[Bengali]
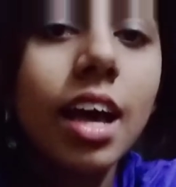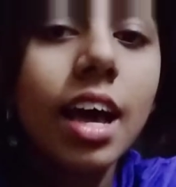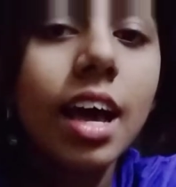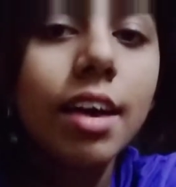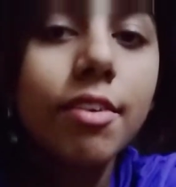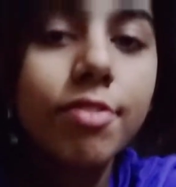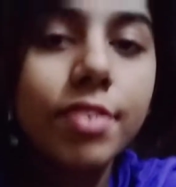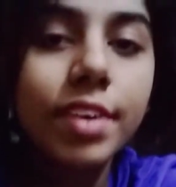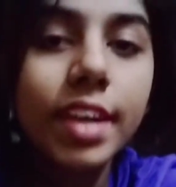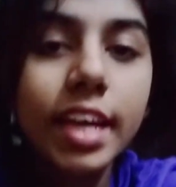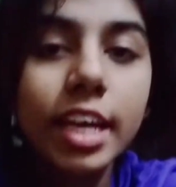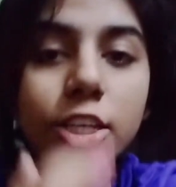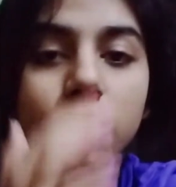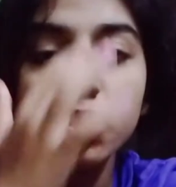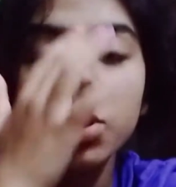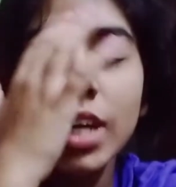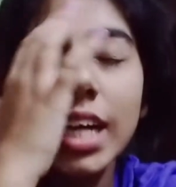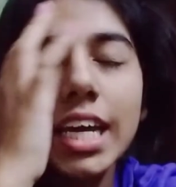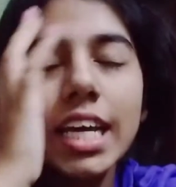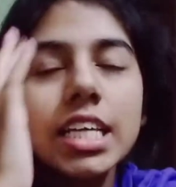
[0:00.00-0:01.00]
ফ্রেশ
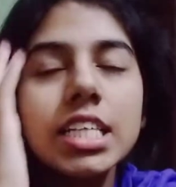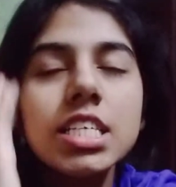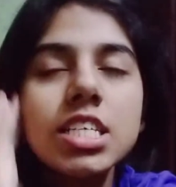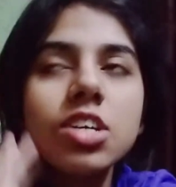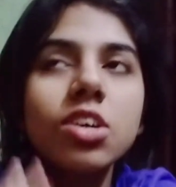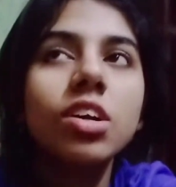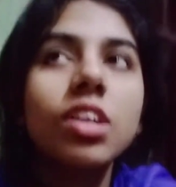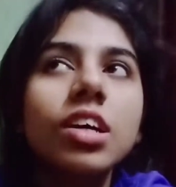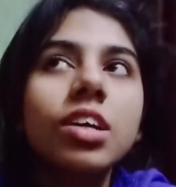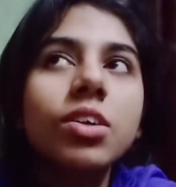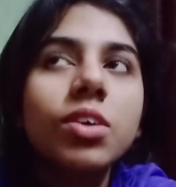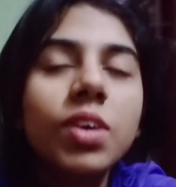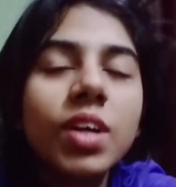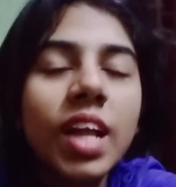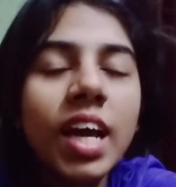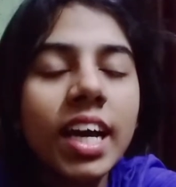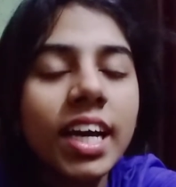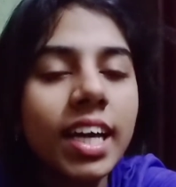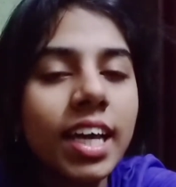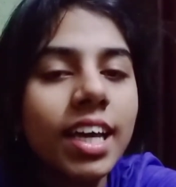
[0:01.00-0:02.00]
হয়েছি অনেকক্ষণ
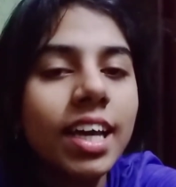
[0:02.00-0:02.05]
আগে